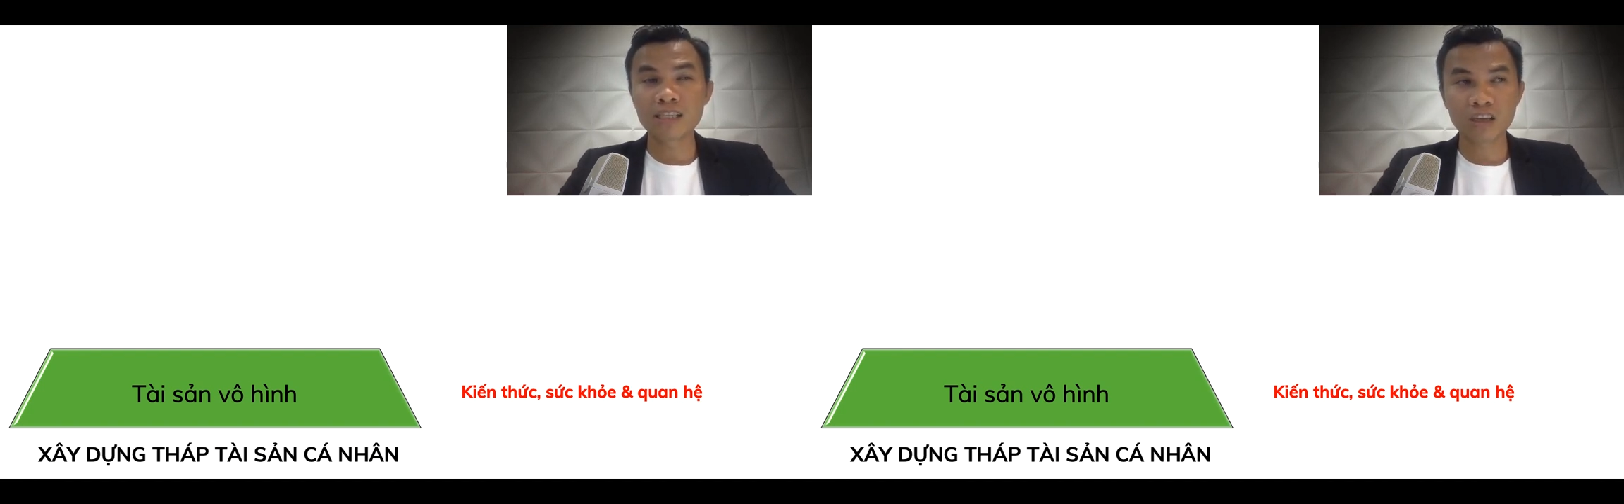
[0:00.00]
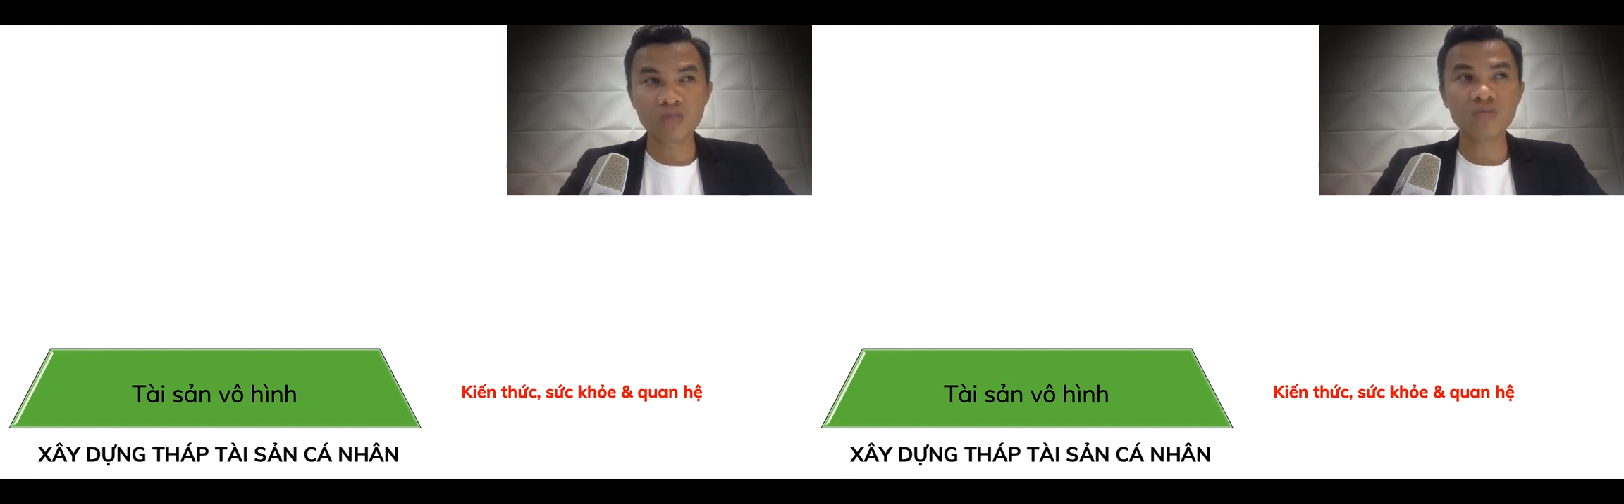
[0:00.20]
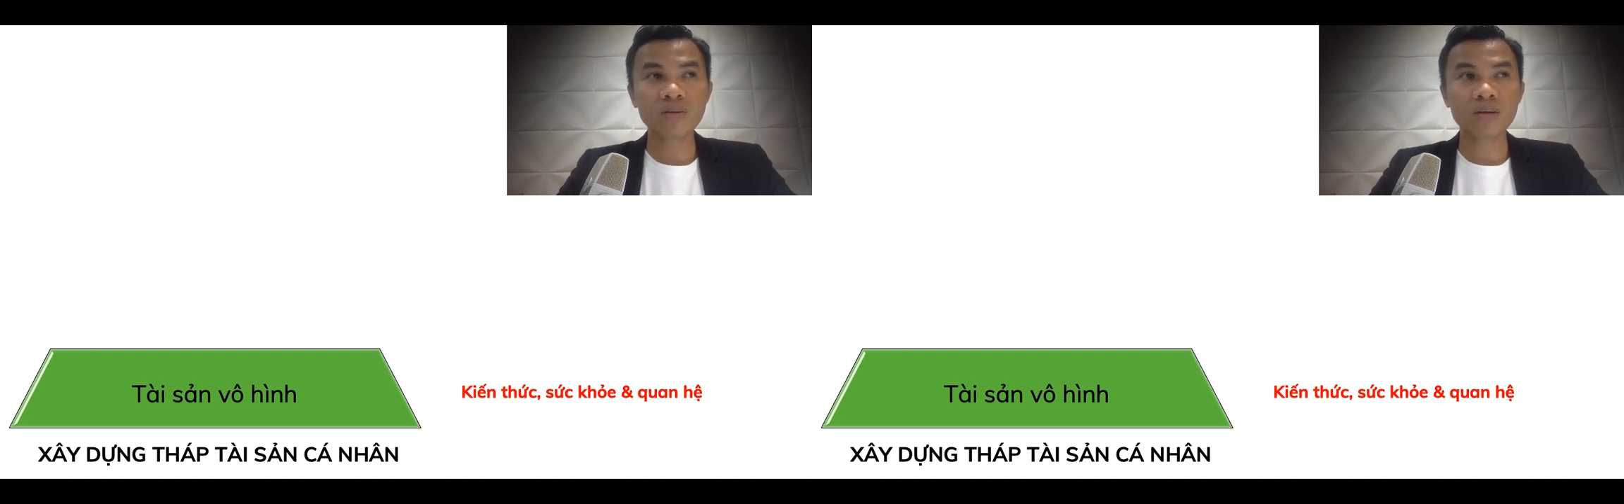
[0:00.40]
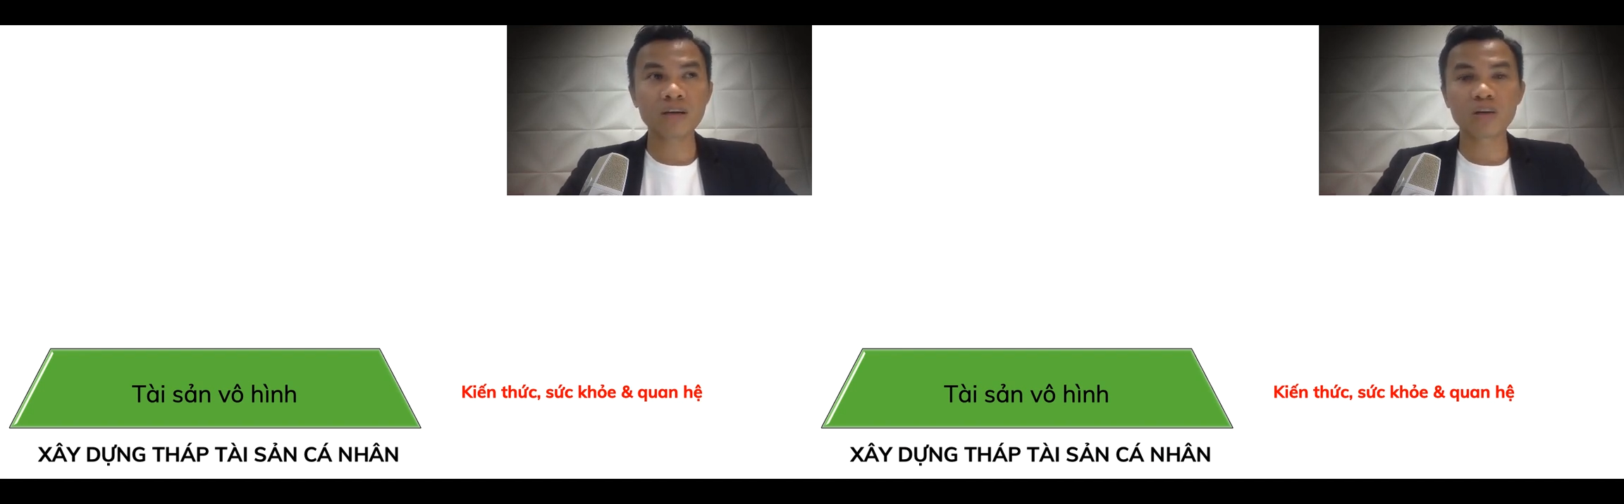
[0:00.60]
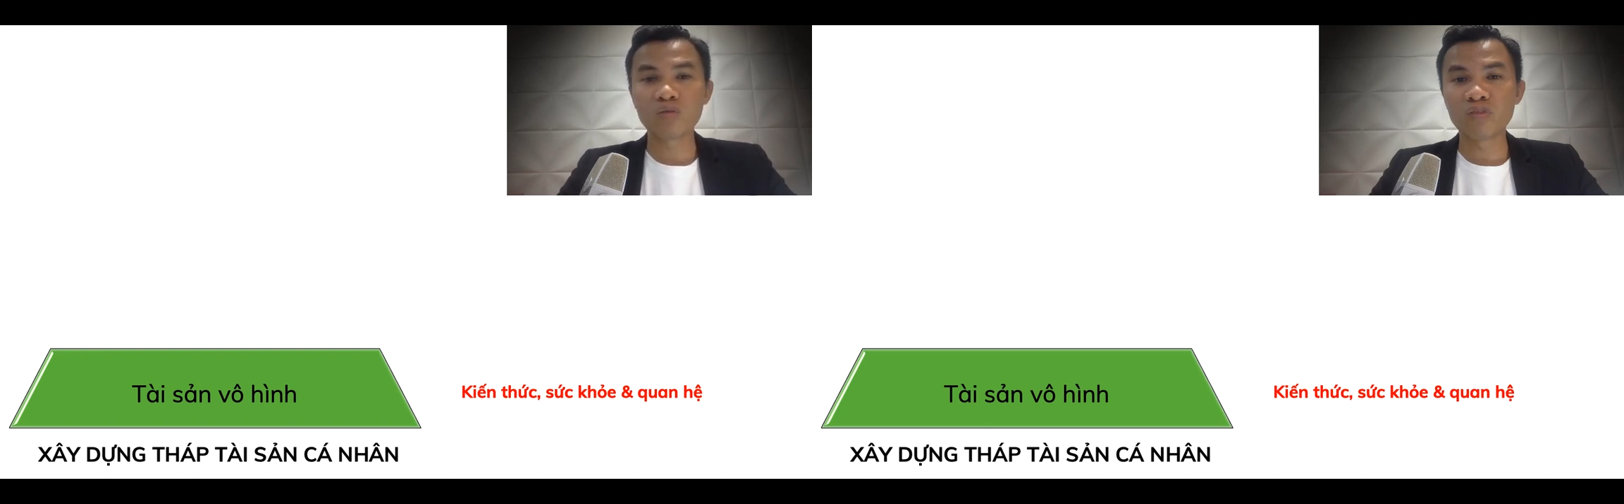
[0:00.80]
sống
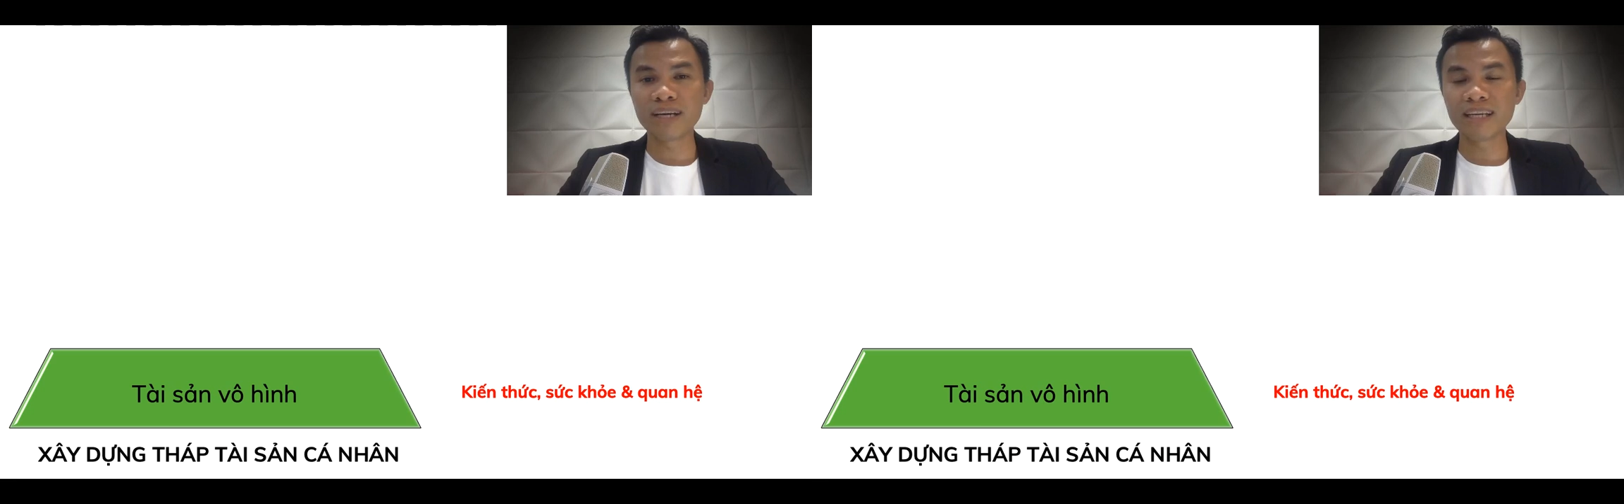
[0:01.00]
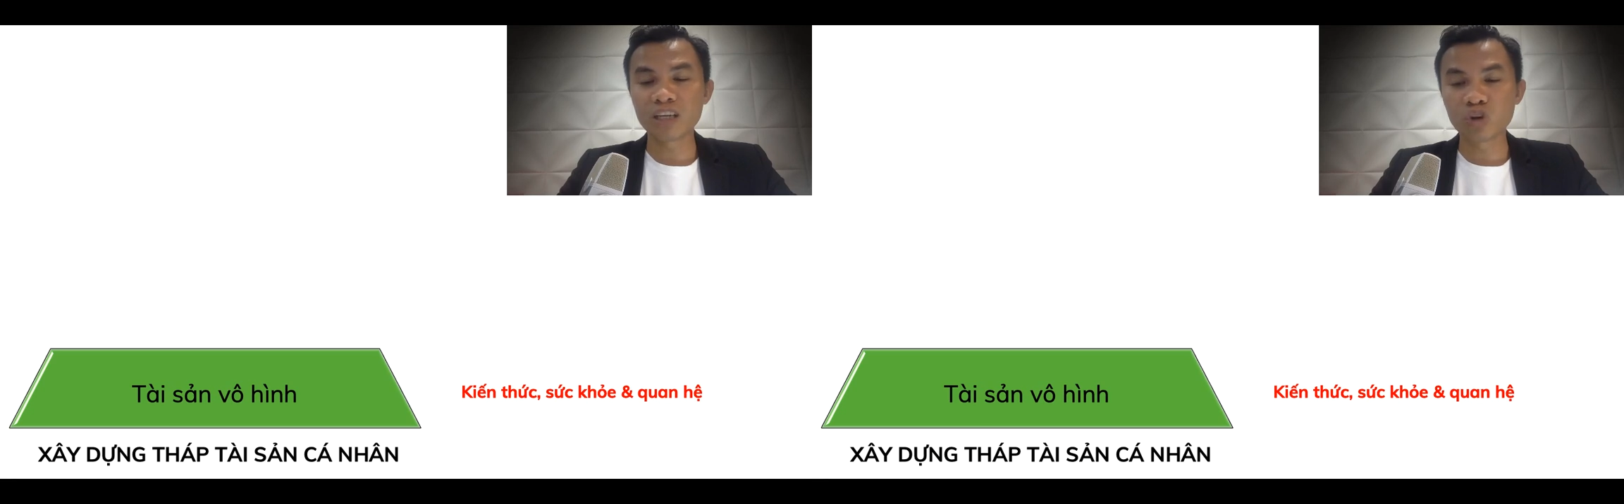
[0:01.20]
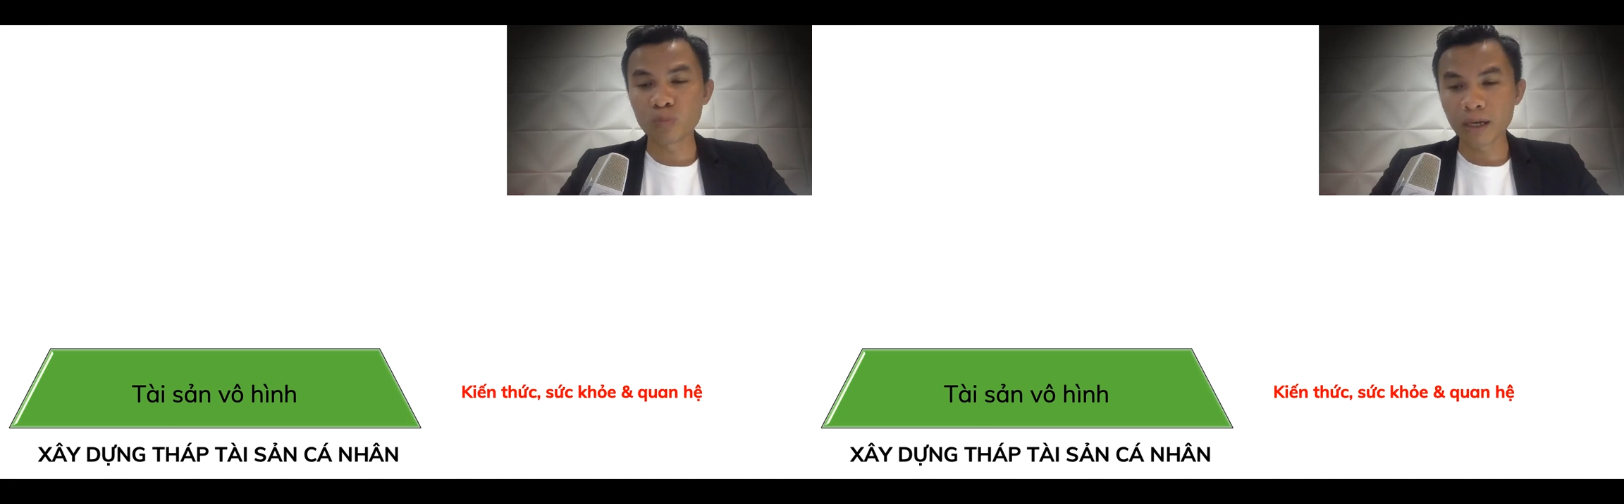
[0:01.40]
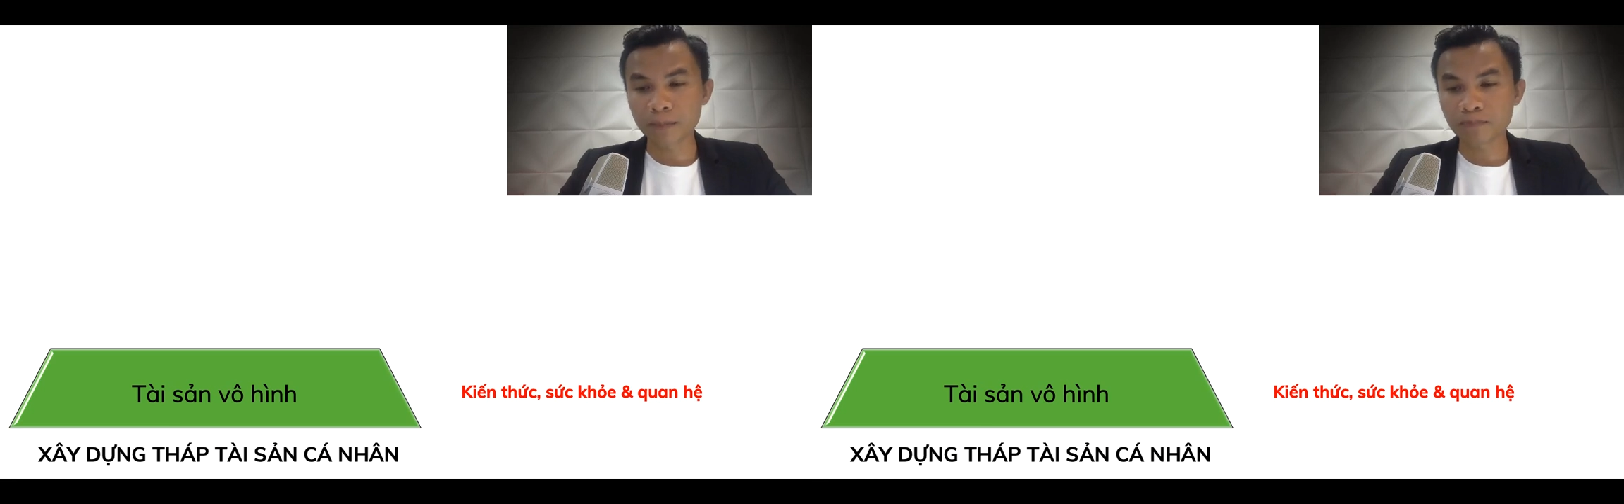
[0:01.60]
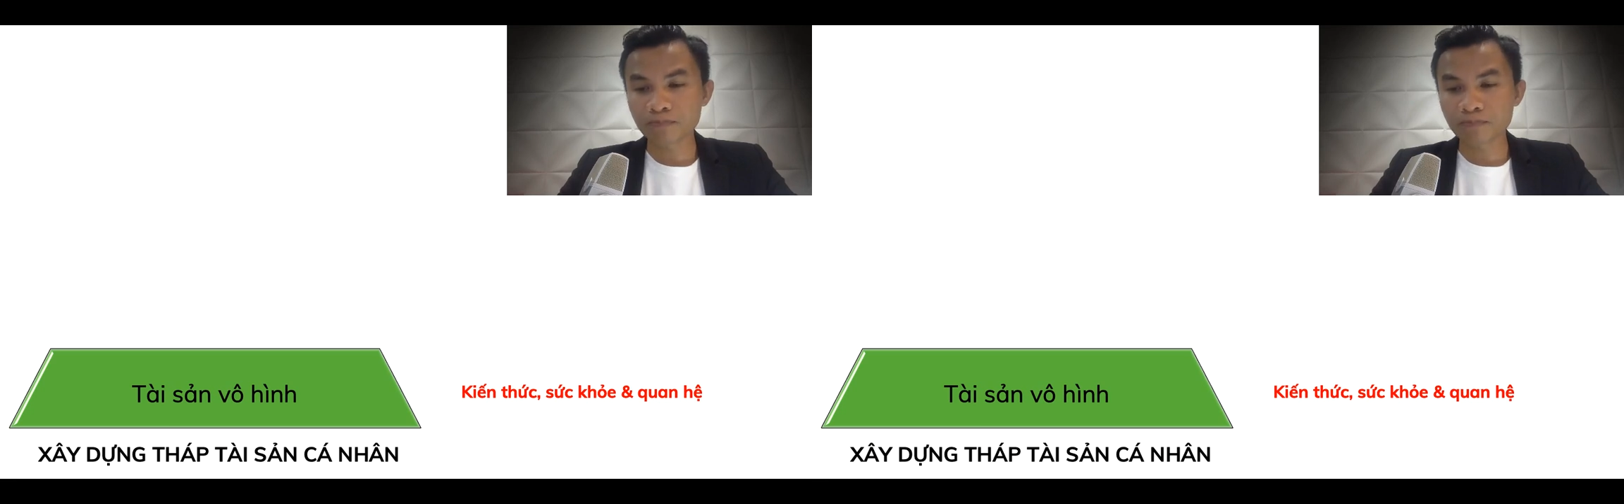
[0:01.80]
ờ, cùng với gia đình của mình